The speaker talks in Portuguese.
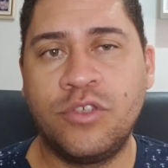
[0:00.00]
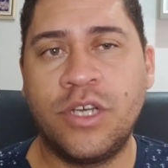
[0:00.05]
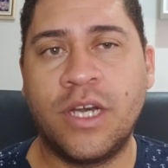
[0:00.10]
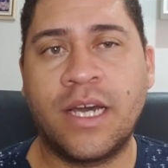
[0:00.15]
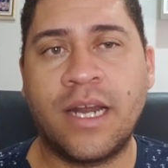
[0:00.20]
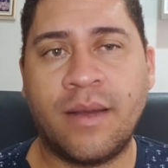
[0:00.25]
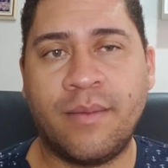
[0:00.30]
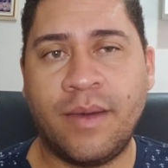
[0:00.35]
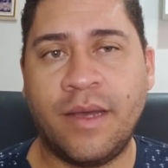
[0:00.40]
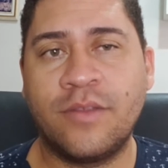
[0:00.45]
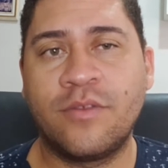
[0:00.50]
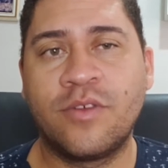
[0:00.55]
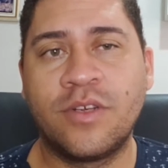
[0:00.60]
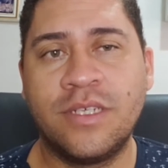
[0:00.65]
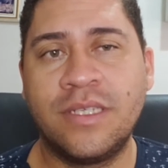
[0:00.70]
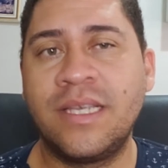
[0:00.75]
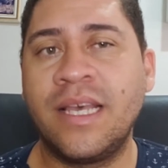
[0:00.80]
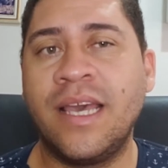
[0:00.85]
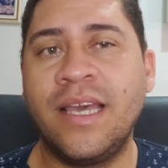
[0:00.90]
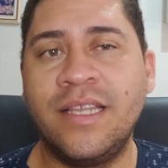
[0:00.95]

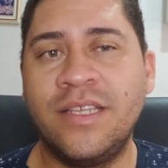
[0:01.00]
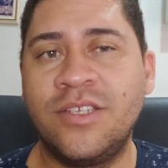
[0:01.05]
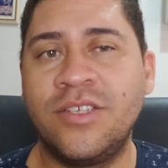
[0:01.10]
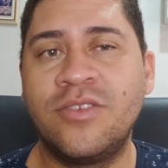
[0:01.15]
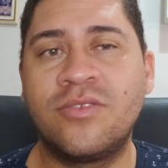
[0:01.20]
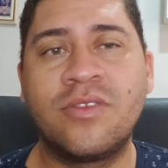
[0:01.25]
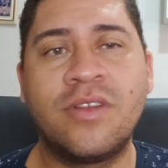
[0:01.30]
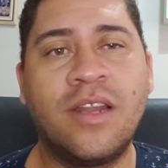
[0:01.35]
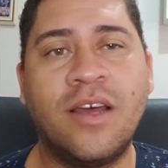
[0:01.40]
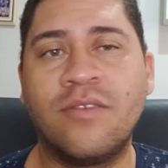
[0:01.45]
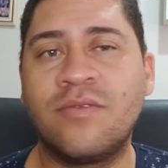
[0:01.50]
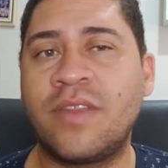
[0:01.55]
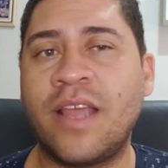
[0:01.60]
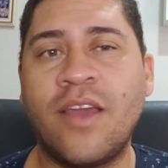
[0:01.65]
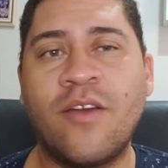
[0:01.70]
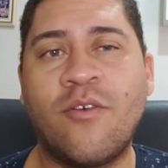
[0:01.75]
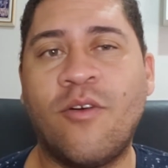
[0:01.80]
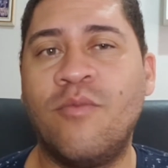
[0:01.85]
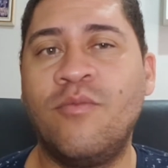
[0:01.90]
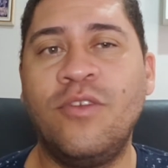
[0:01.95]
diagramador, sei disso, não
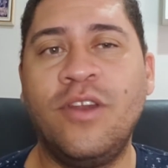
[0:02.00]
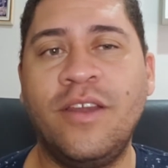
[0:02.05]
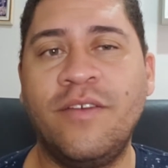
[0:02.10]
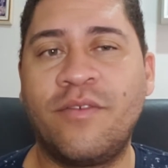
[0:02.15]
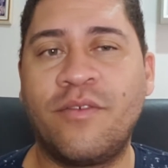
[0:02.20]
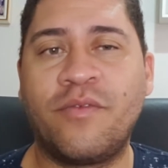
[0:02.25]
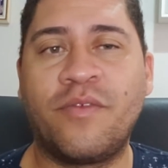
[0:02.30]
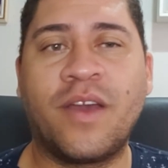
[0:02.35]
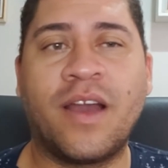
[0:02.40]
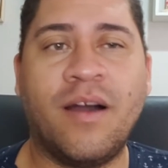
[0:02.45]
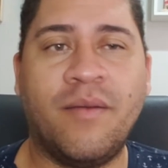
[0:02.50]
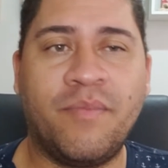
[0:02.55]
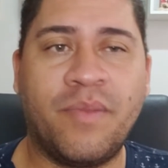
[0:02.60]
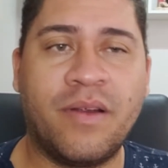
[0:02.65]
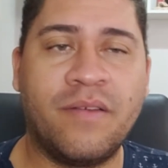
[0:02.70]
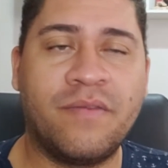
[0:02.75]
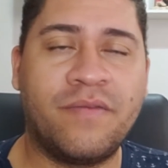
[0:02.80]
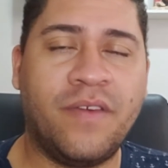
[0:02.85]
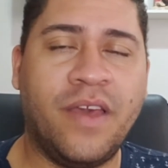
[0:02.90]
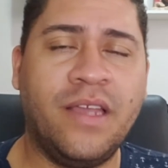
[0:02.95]
tem como o livro ficar
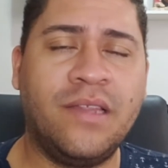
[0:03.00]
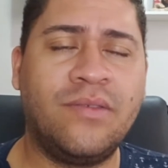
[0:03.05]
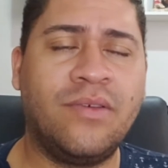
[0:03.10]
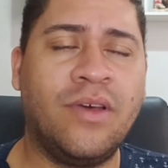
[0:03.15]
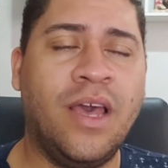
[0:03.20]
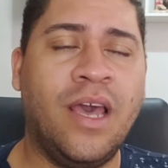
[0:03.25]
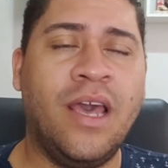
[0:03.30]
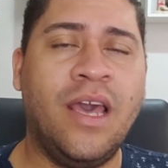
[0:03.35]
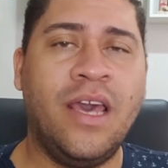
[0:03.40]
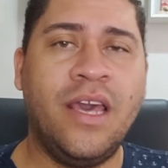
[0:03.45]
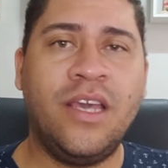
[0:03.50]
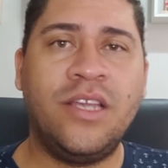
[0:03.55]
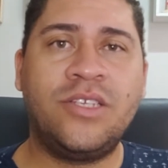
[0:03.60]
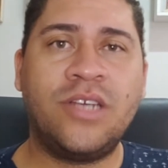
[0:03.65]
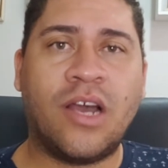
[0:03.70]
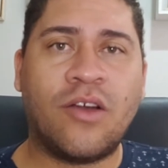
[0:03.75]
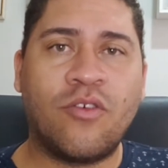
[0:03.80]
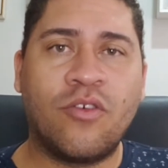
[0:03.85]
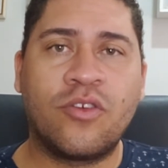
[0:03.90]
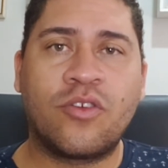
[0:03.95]
perfeito. E
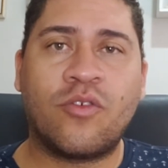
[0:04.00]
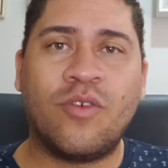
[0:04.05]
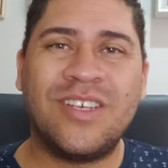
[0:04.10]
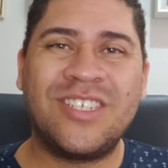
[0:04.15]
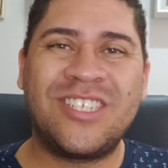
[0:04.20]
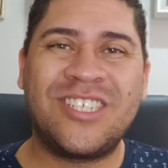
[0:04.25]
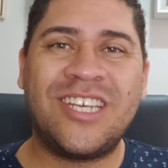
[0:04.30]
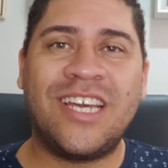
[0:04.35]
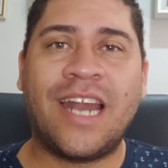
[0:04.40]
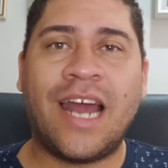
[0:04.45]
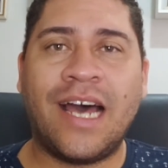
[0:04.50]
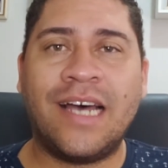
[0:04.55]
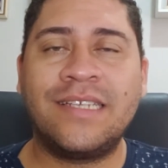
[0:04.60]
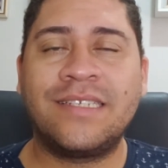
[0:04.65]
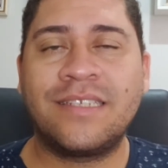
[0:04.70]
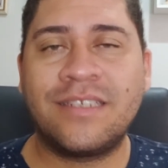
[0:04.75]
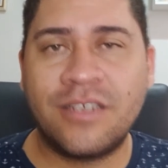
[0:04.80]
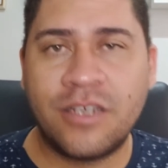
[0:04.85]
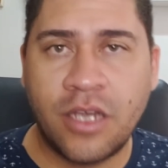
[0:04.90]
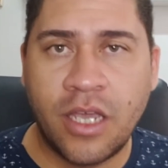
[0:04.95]
de acordo com as
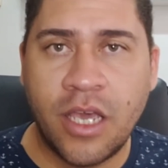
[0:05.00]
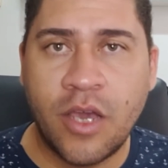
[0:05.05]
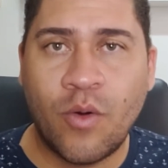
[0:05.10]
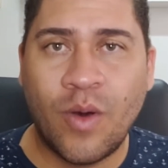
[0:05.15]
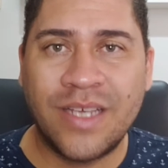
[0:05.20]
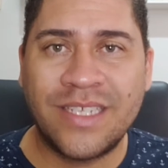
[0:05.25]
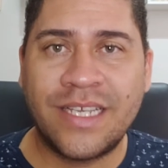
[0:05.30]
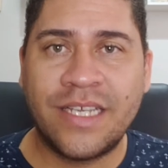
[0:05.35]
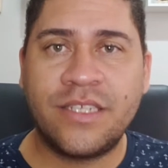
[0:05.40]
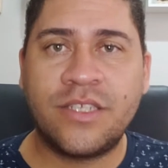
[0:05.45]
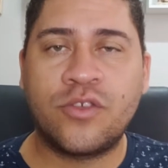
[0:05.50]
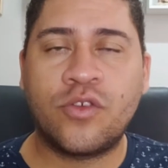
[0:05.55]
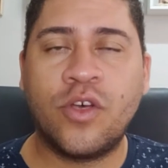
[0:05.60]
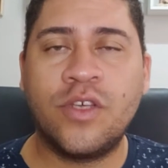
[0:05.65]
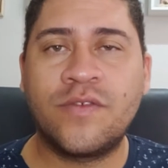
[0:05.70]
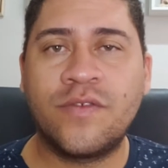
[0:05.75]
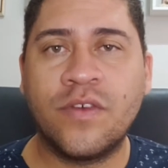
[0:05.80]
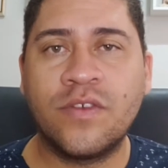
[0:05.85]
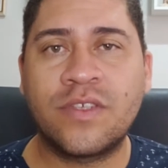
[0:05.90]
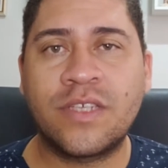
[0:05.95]
tiras e com as
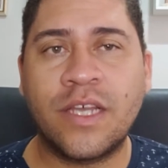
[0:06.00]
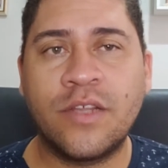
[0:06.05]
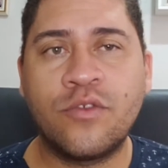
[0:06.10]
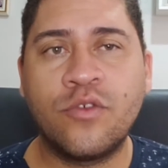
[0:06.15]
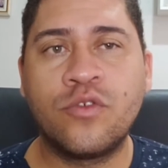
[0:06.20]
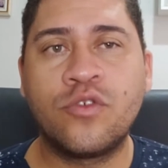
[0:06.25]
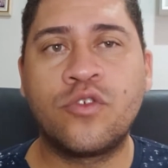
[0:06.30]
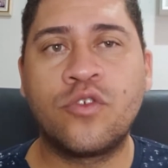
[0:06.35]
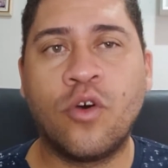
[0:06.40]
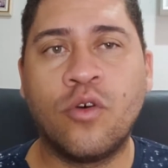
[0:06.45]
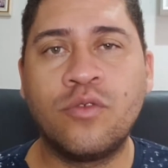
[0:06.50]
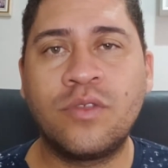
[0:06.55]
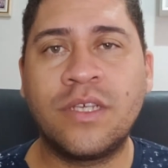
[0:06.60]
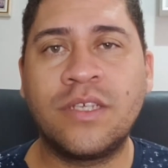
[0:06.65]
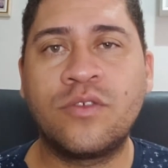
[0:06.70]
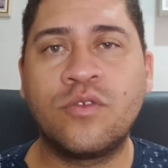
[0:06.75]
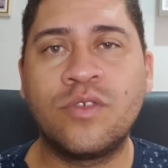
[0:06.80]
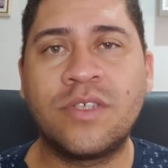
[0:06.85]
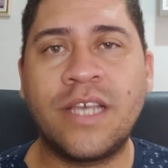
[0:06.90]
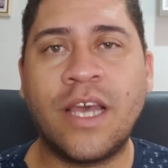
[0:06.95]
edições vão sendo
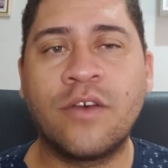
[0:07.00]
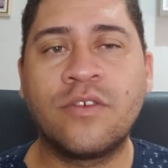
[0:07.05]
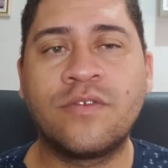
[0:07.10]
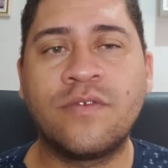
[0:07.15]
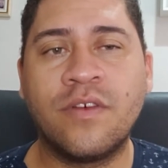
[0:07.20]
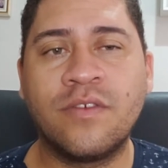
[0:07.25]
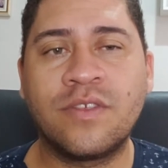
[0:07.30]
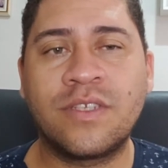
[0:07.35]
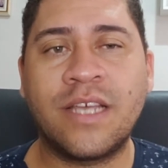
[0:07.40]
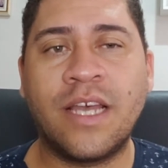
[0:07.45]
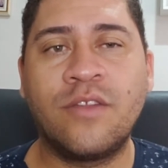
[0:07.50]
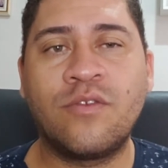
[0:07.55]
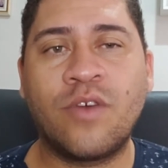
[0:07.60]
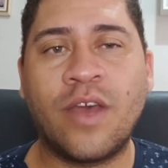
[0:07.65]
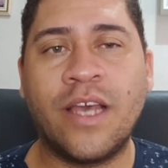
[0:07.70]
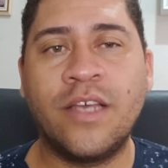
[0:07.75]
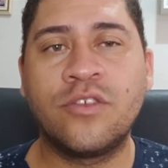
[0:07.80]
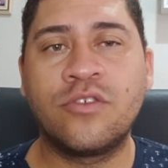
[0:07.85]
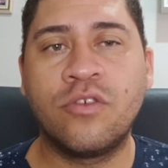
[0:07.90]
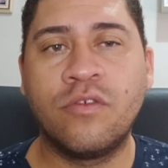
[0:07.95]
soltas, os erros vão sendo
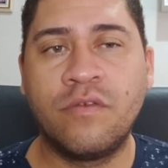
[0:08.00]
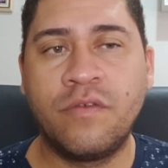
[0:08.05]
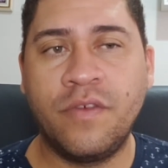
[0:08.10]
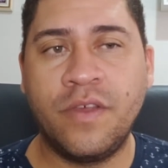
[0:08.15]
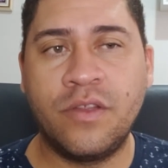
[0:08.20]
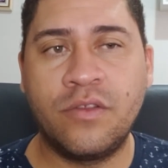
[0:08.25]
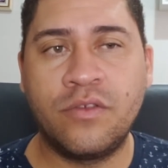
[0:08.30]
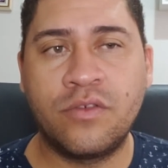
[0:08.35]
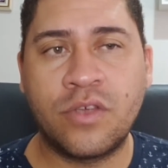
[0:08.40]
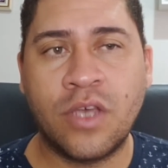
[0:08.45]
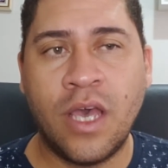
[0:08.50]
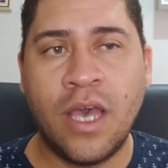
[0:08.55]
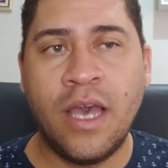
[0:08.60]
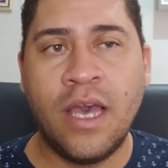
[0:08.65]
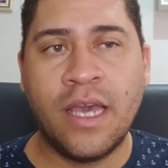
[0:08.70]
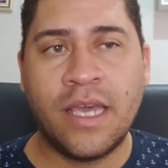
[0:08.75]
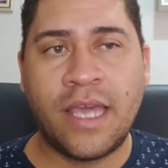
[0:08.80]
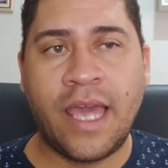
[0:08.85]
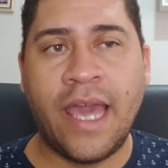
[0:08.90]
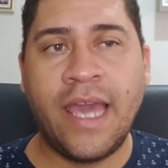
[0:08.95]
resolvidos.
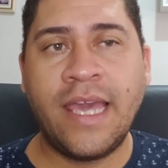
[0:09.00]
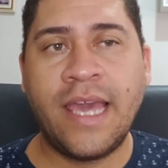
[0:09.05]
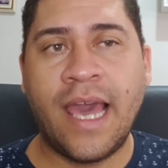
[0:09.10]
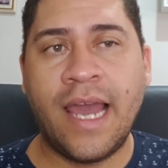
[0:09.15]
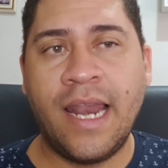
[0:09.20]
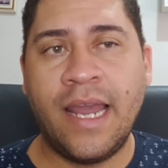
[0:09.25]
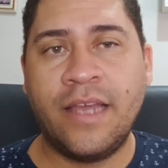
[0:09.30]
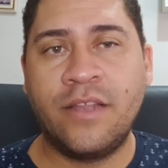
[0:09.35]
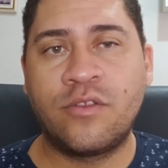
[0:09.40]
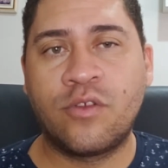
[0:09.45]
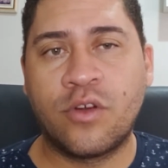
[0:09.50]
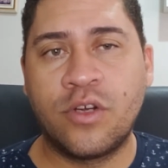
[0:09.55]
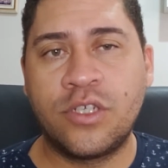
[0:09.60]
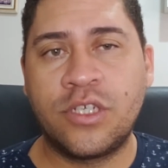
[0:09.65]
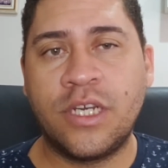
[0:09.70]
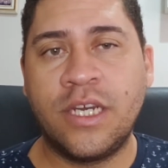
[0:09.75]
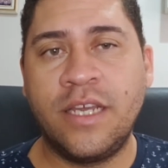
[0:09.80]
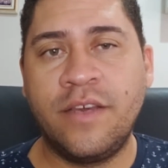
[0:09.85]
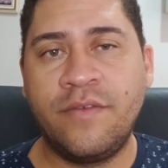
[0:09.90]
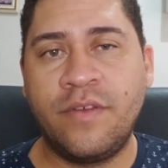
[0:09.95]
Quem é leitor
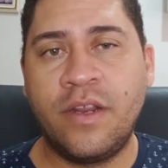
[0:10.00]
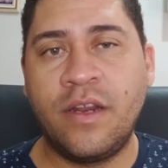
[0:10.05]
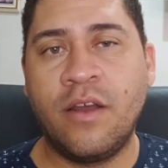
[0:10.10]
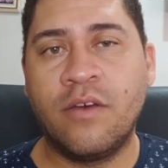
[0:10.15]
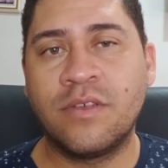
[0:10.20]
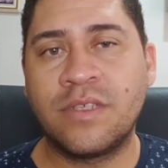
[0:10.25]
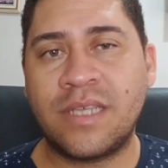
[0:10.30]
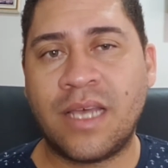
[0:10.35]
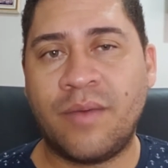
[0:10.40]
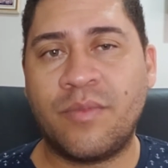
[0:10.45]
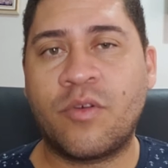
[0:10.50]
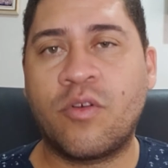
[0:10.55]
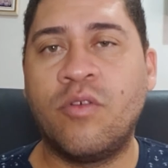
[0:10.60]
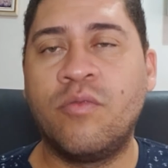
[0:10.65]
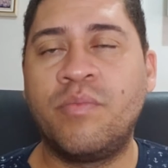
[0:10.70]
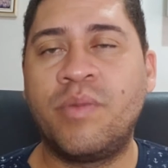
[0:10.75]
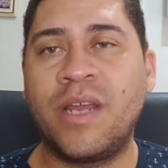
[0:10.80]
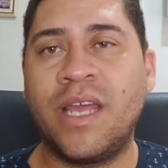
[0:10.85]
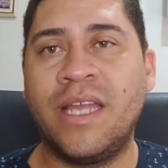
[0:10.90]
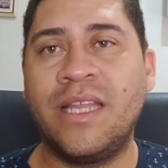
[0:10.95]
de livro e não sabe
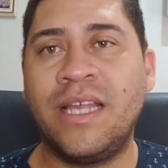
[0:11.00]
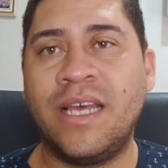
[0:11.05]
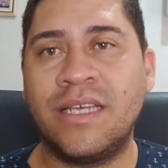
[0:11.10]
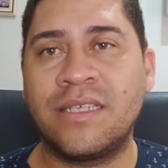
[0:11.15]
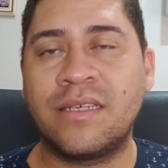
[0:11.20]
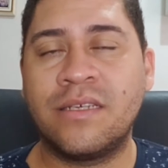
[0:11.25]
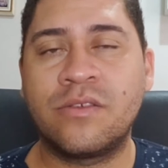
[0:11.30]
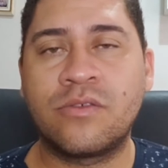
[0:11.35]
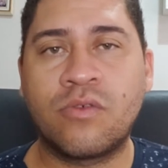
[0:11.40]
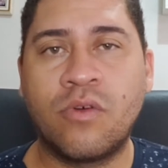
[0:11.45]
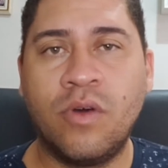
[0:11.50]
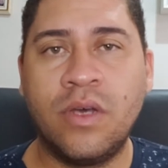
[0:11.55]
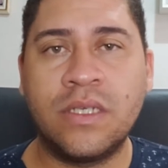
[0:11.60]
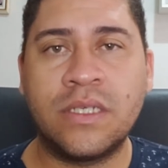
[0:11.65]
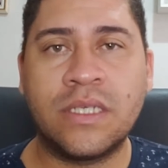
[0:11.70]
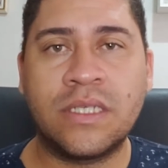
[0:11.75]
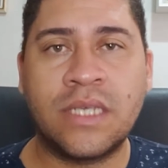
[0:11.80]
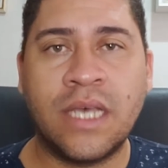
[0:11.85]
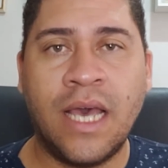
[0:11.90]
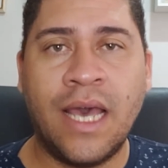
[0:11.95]
compreender essas
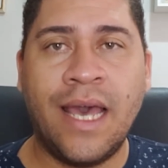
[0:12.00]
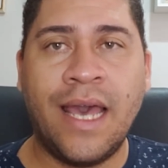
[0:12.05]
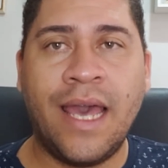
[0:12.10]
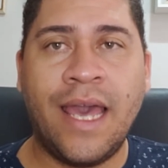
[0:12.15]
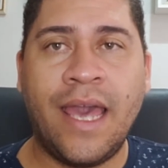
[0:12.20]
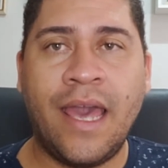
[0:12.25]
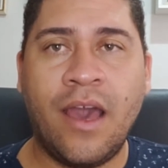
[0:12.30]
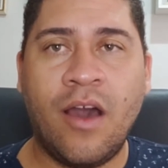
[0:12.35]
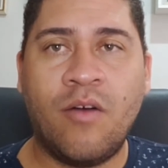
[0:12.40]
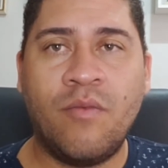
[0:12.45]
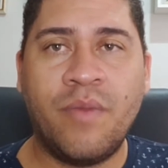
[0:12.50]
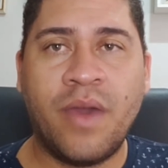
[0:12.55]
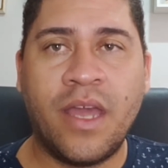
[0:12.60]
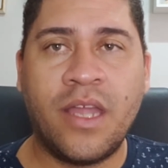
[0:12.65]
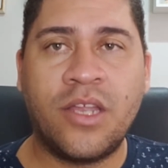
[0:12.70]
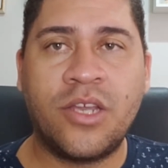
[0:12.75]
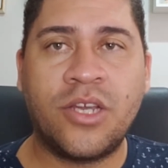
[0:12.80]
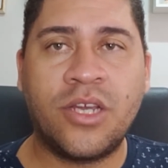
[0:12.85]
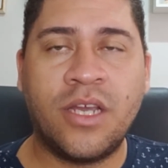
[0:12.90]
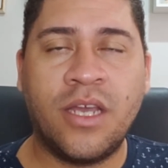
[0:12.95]
coisas,
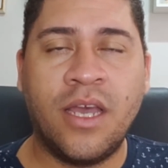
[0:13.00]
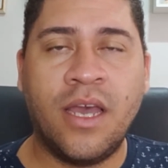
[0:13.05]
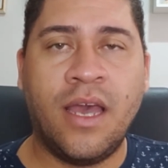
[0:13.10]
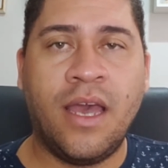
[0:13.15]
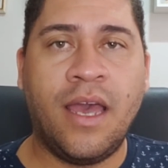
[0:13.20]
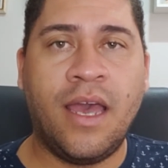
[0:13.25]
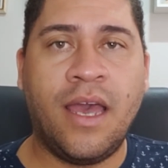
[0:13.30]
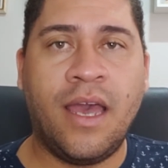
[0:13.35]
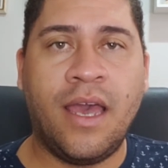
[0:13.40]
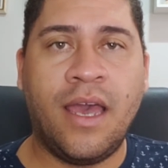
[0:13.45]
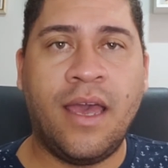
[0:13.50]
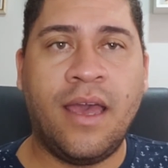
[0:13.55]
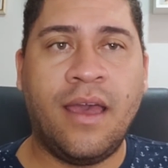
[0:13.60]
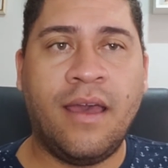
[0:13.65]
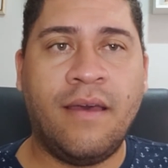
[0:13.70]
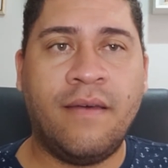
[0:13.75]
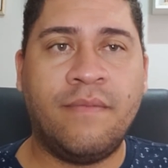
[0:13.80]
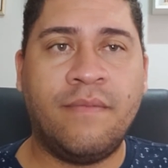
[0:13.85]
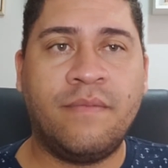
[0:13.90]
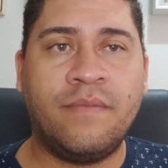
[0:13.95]
realmente
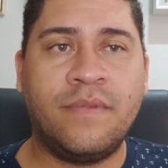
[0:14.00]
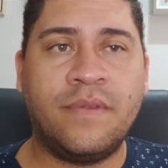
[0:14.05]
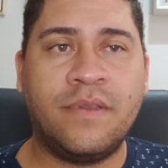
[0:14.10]
é,